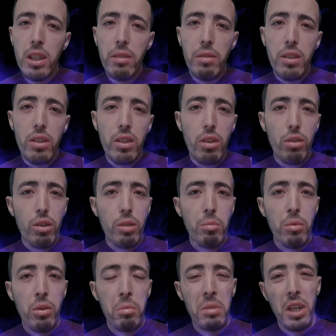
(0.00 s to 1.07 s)
كيفاش نديرو
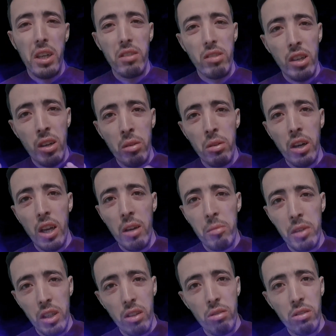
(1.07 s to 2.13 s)
نكملوها بناقص قاع
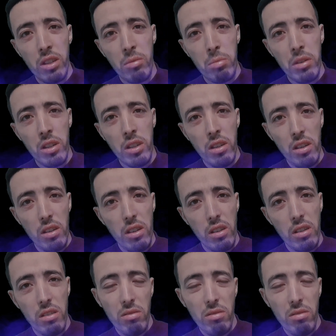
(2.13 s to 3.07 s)
واقيلا من هاد اليوتيوب هادي